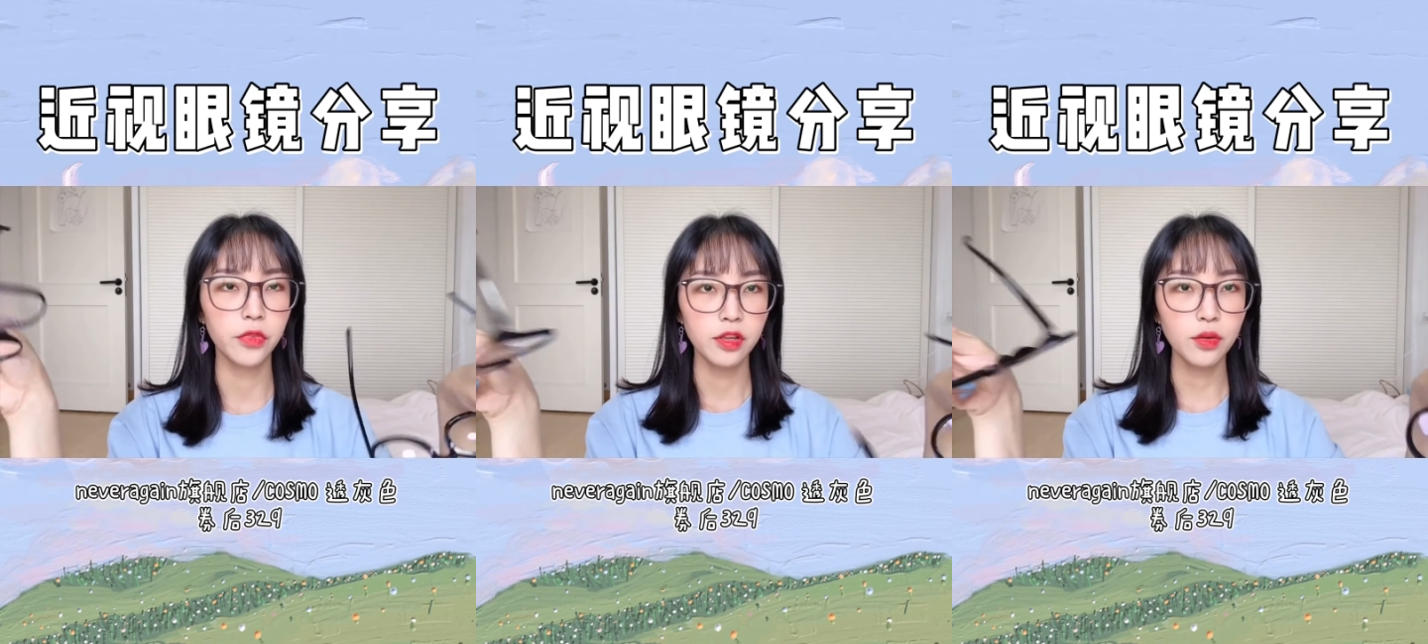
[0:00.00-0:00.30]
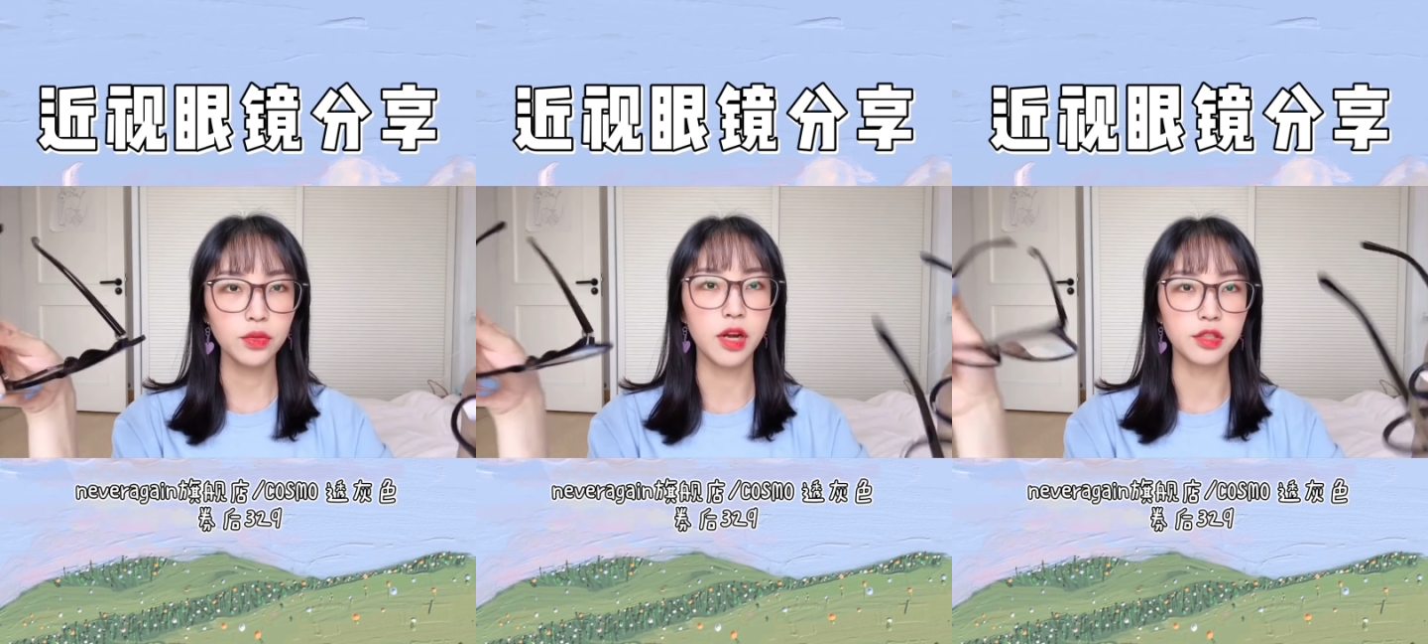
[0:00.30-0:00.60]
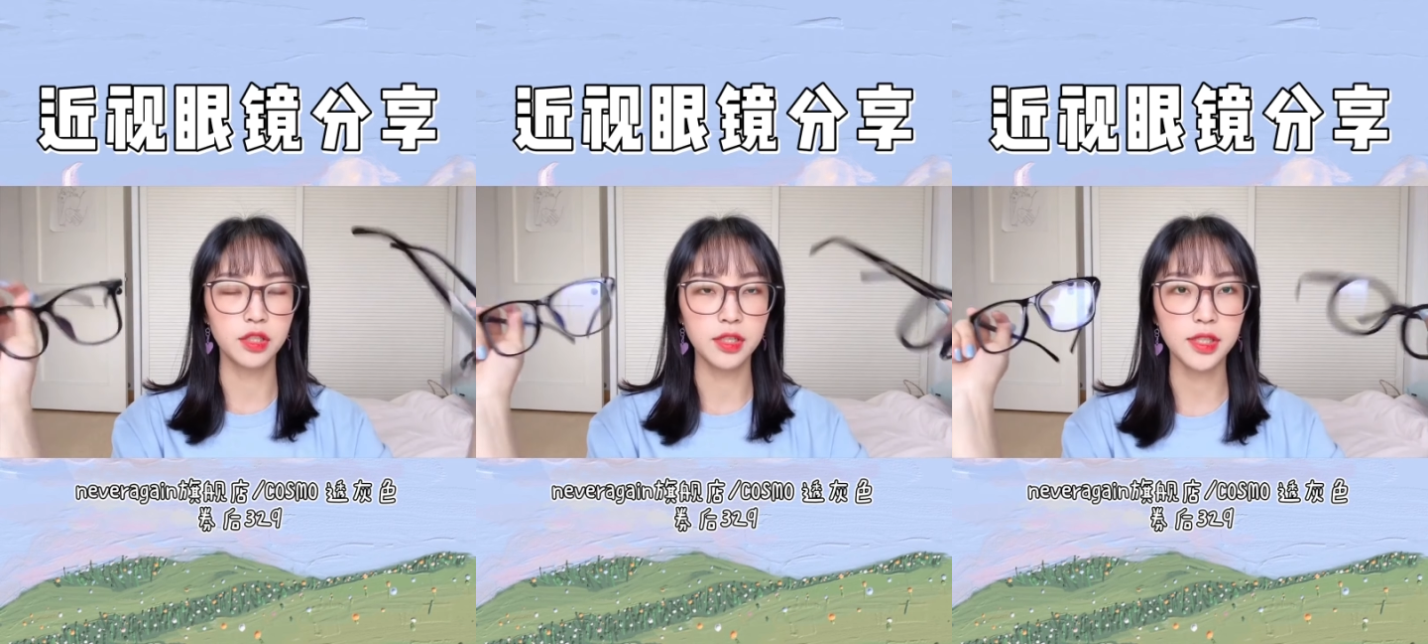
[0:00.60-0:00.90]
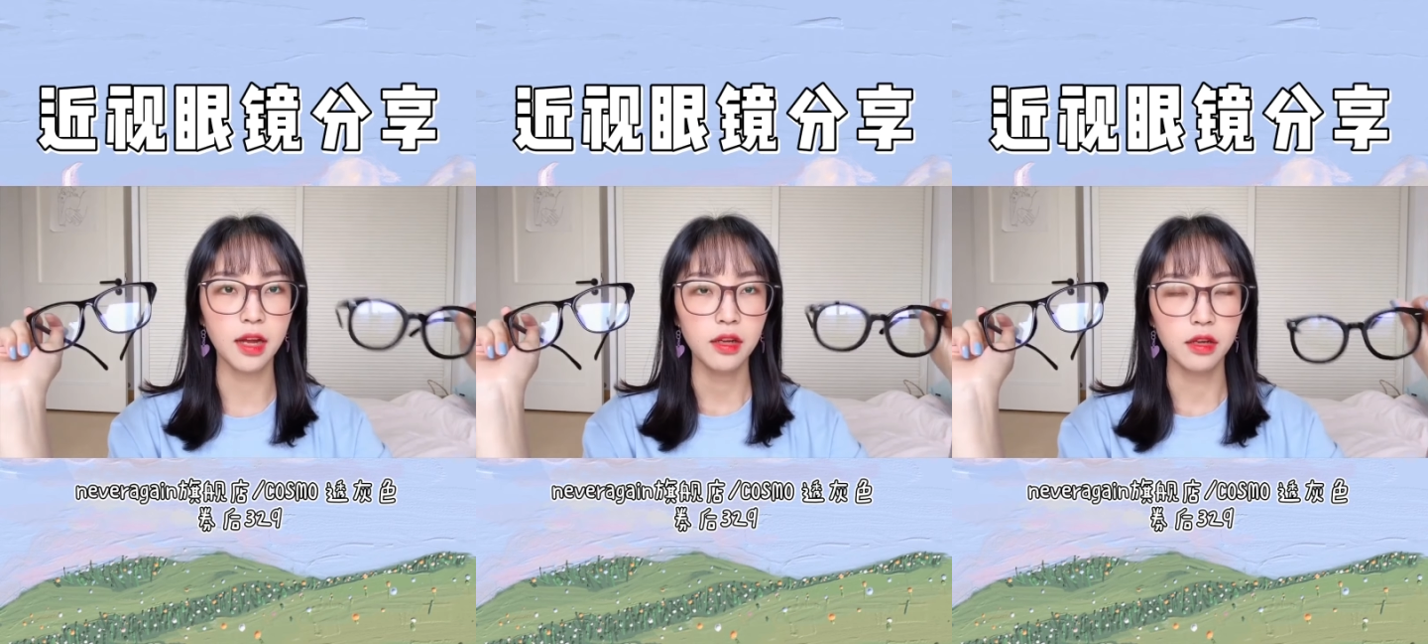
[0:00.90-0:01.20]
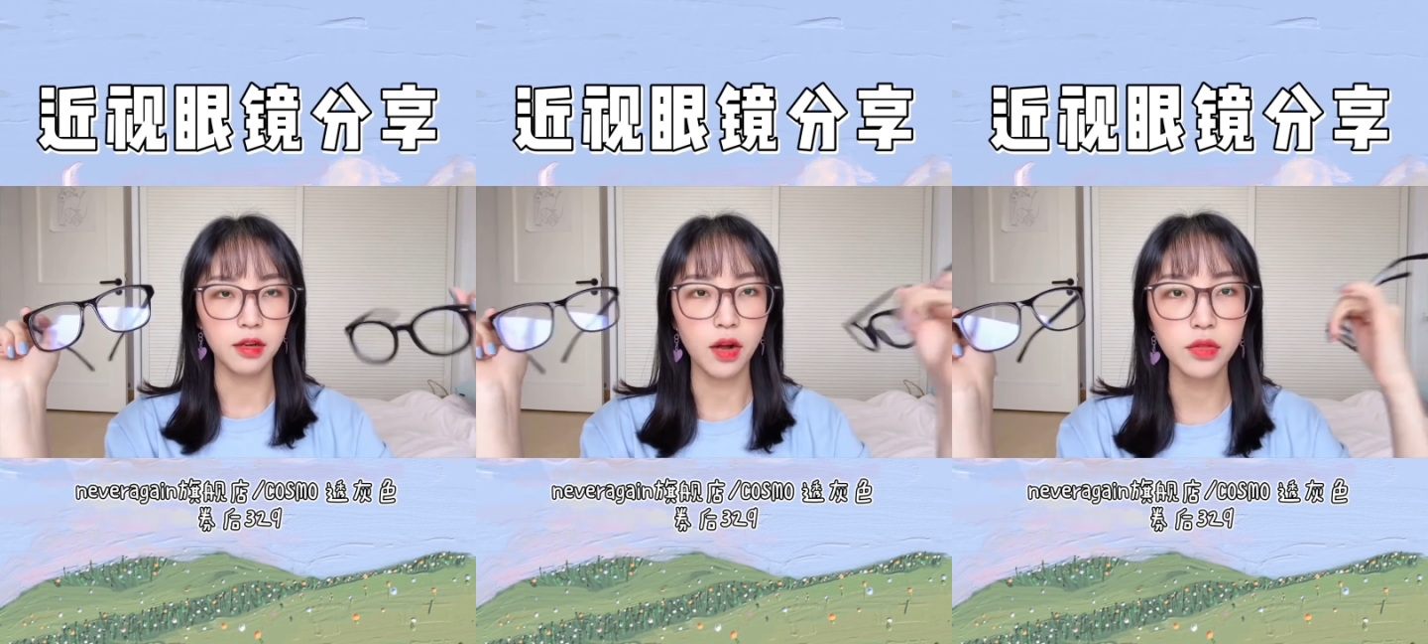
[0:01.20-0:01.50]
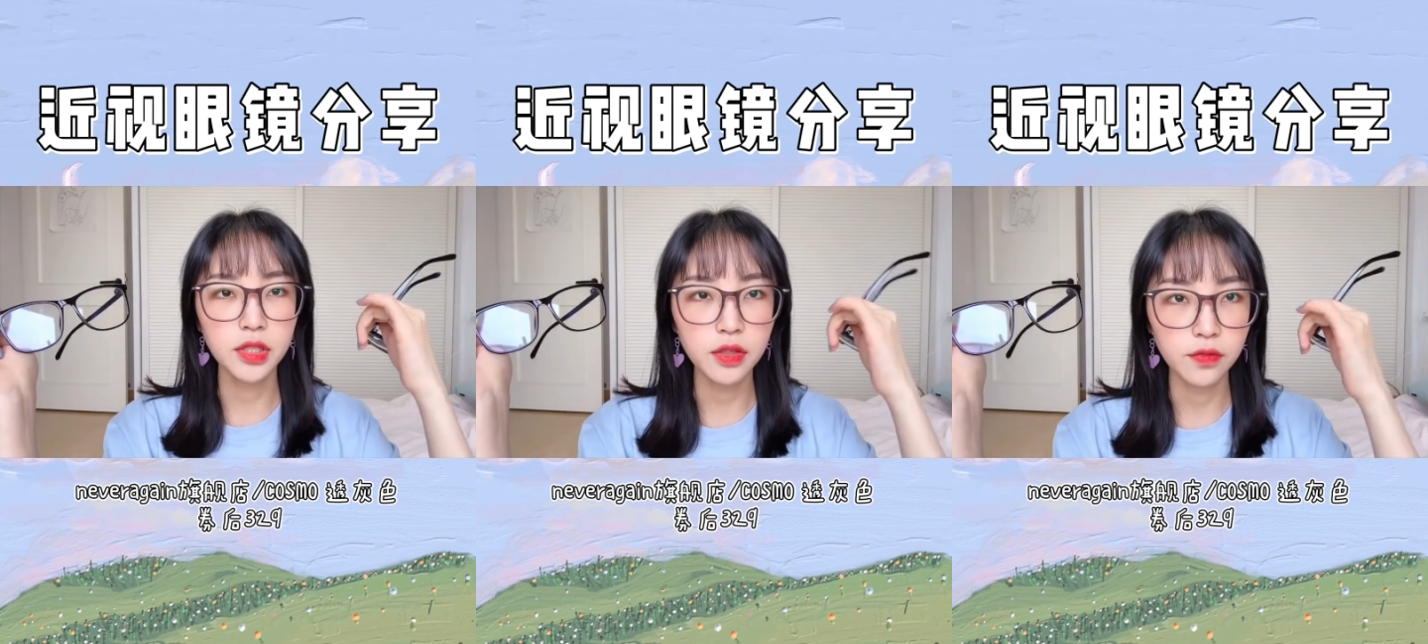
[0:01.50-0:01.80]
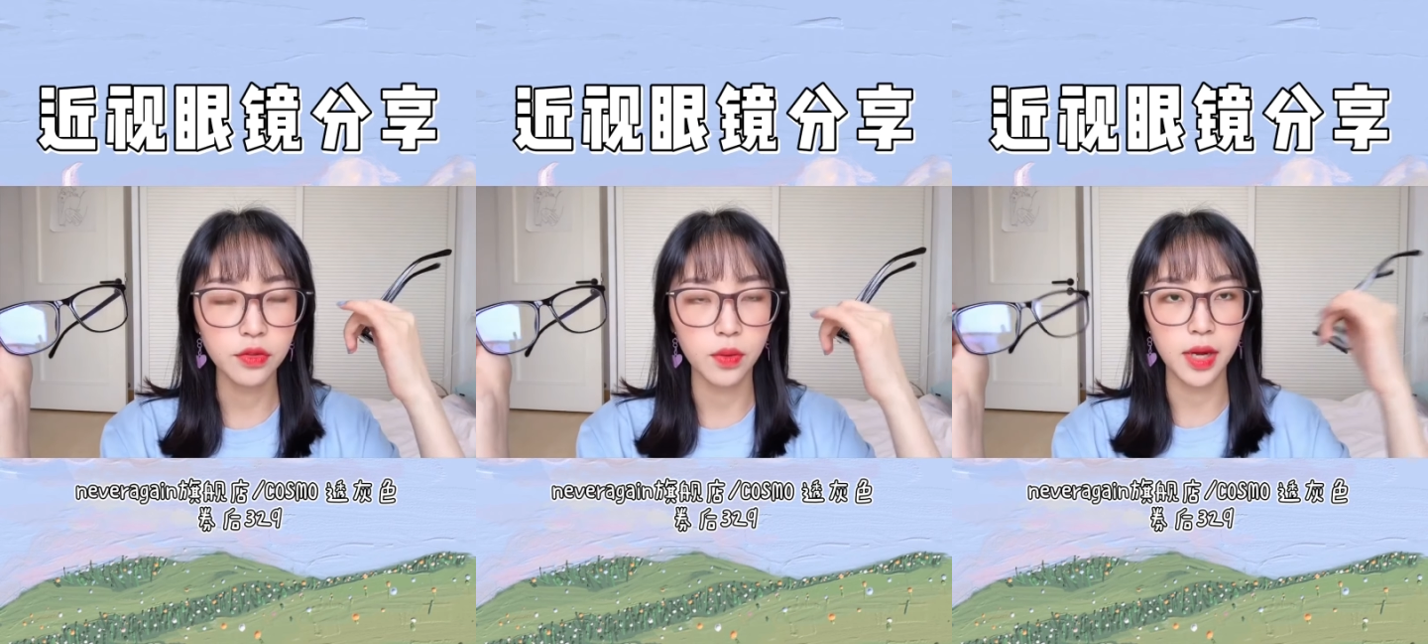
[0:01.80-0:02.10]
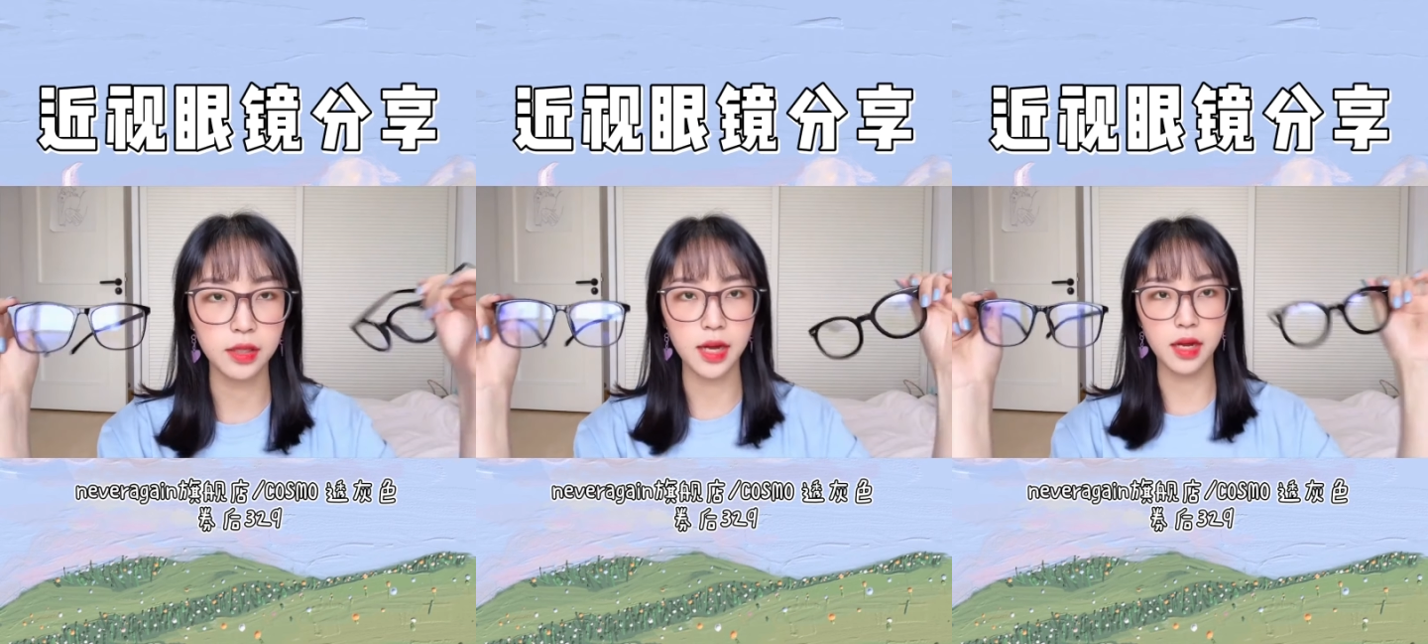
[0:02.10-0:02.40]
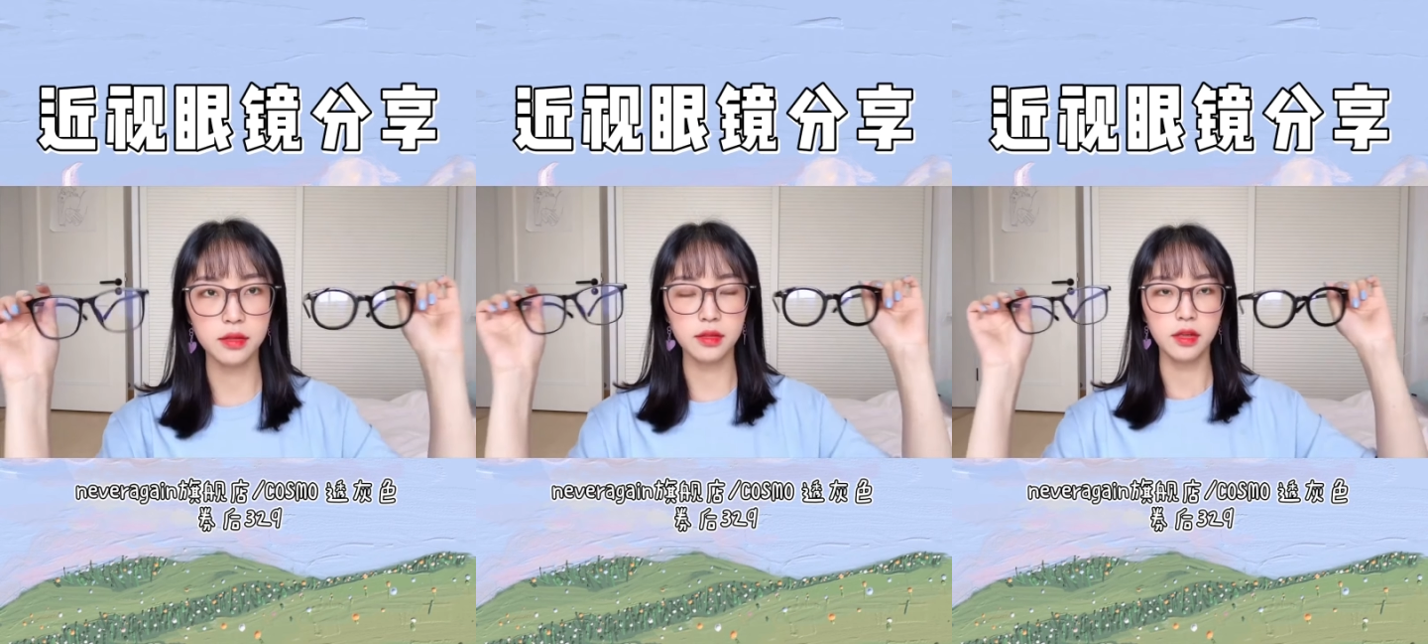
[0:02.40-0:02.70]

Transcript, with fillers: 又尝试了一下，呃，然后这一副的话，它。